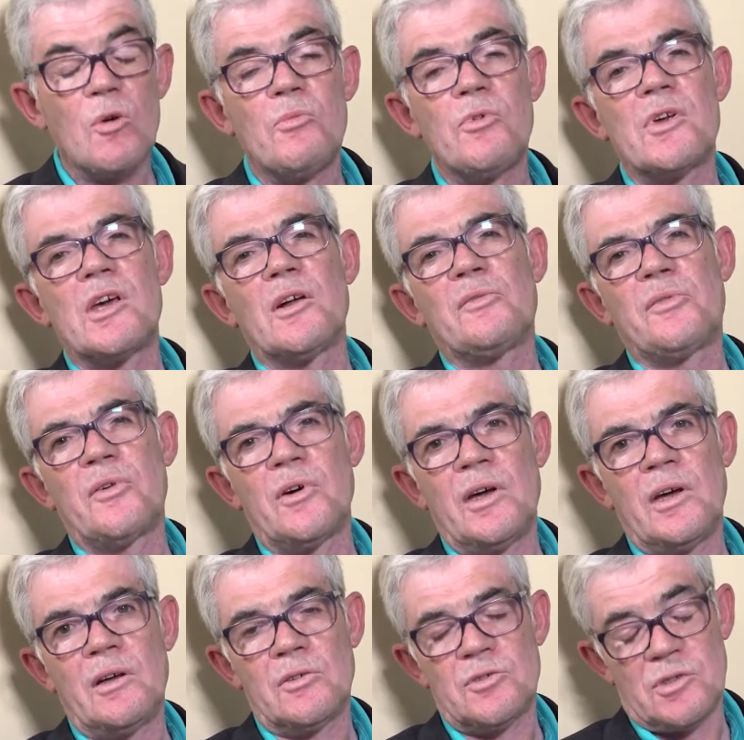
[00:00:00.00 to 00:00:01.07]
Porque ele
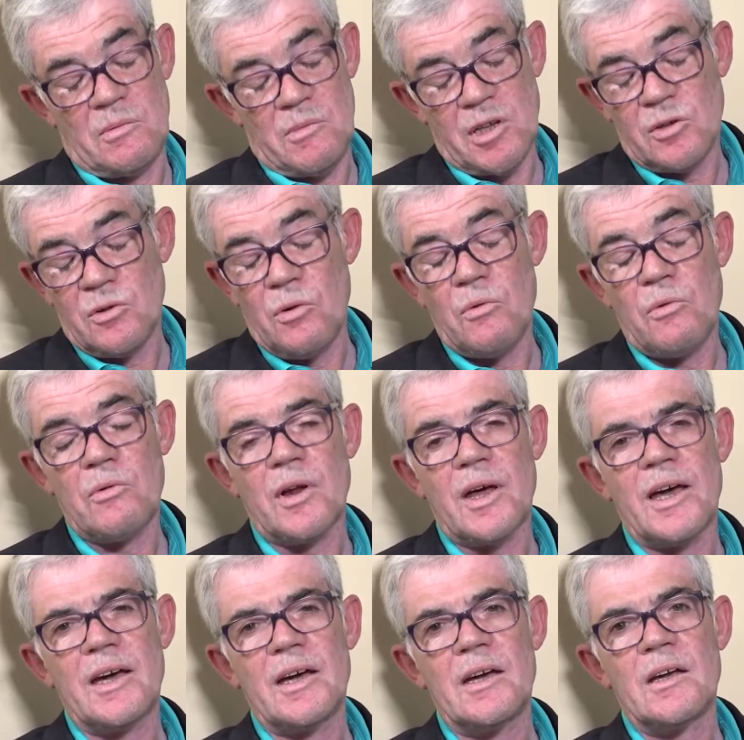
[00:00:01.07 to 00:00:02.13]
foi, conjuntamente com um
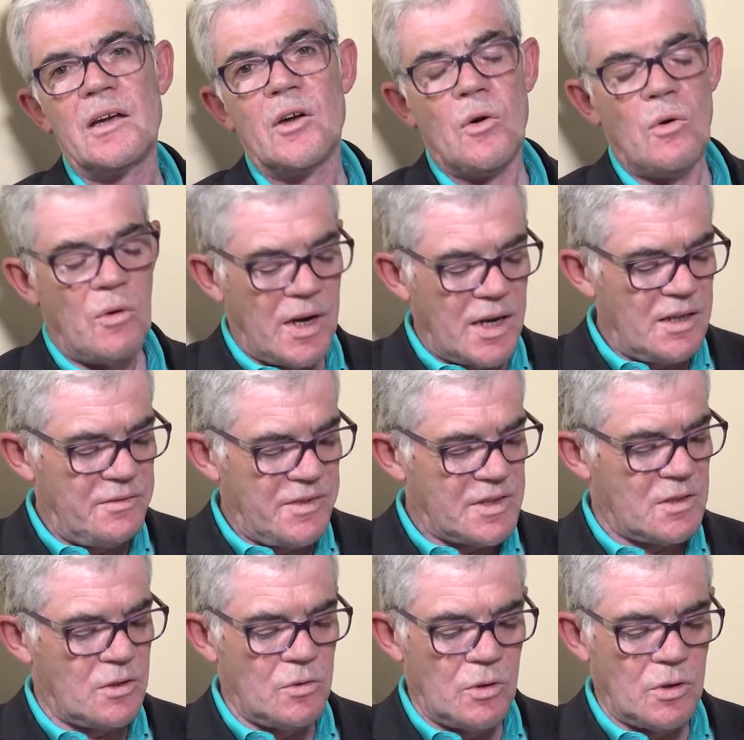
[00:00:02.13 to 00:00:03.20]
colega, o grande
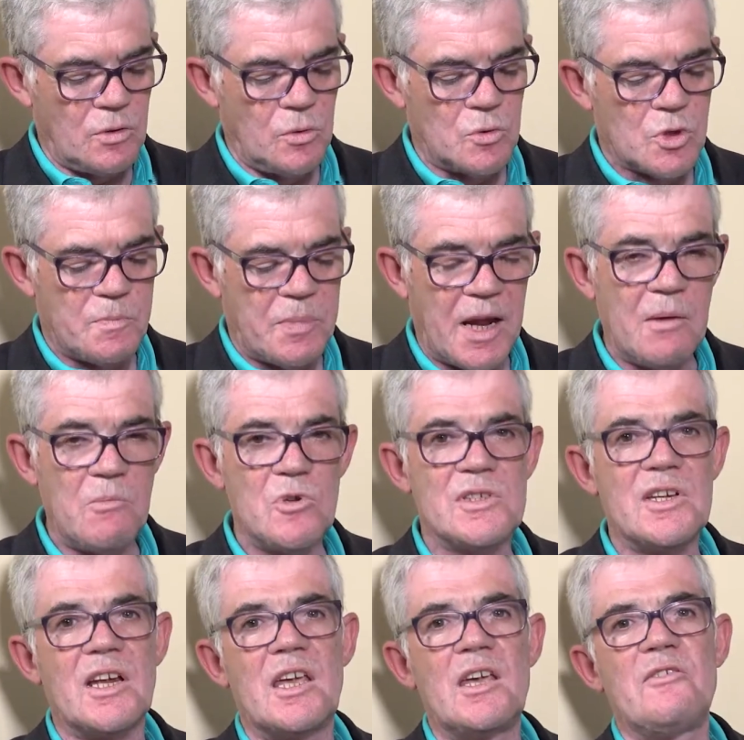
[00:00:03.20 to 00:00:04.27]
vencedor dos
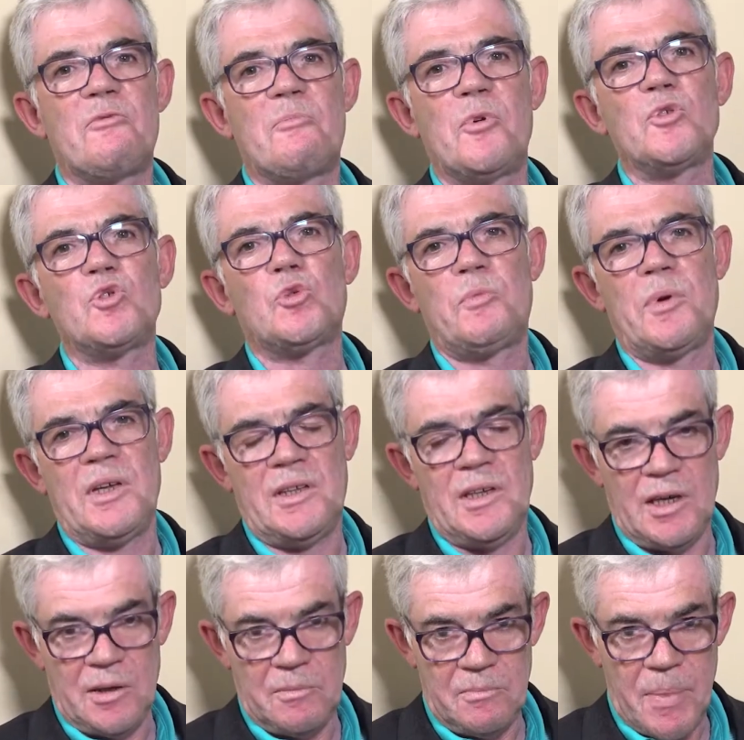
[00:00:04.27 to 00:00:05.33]
prémios
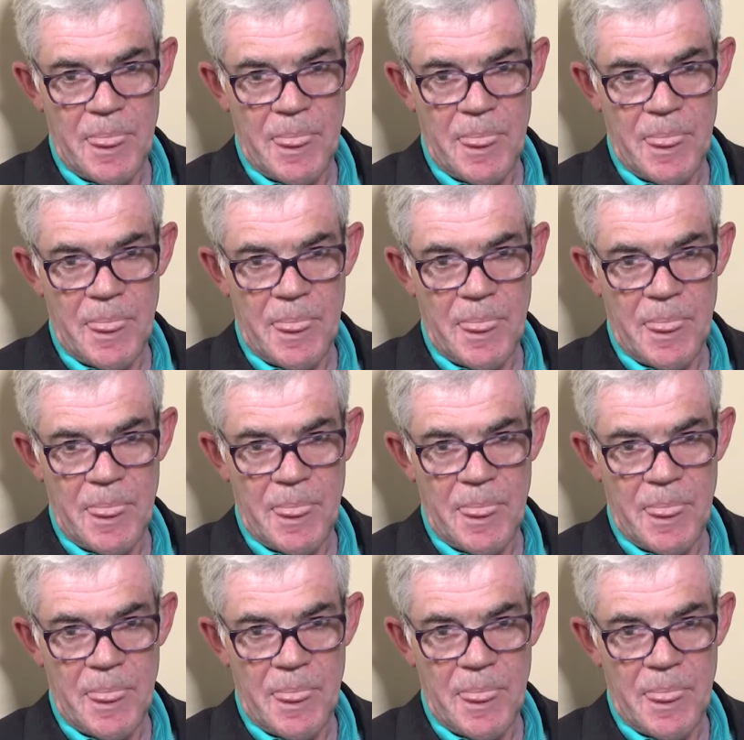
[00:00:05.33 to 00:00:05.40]
Arquivo.pt.